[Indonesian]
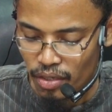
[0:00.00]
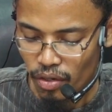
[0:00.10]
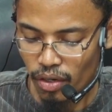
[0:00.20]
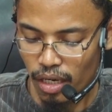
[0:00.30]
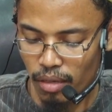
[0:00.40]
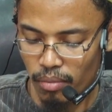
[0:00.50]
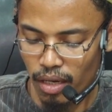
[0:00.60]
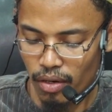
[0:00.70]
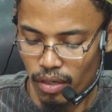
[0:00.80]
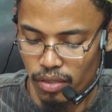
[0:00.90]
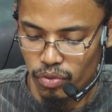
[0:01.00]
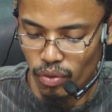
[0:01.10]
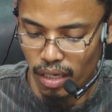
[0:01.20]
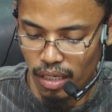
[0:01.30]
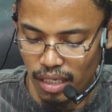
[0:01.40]
Qala ma
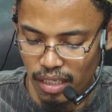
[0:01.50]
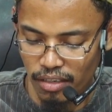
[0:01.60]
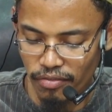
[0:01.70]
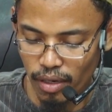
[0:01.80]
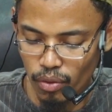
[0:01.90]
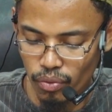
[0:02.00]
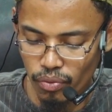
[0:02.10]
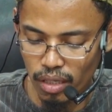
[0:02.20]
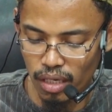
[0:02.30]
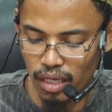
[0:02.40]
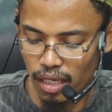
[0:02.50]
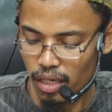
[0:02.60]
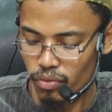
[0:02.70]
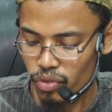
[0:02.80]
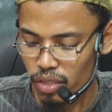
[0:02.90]
ra'aitu ahadan yaf'aluhu illa
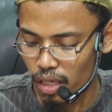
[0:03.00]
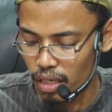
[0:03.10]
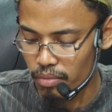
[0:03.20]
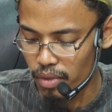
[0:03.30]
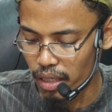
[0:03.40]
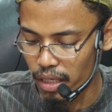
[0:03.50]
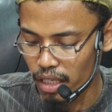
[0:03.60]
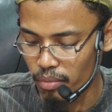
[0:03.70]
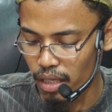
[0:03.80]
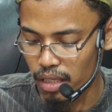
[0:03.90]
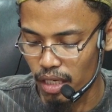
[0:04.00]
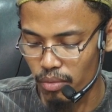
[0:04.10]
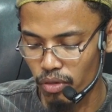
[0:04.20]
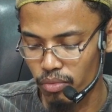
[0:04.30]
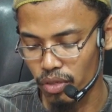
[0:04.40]
ahlu Syam hina mata
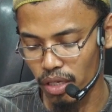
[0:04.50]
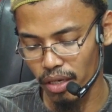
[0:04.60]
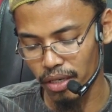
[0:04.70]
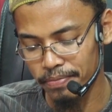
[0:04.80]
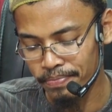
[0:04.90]
Abul Mughirah.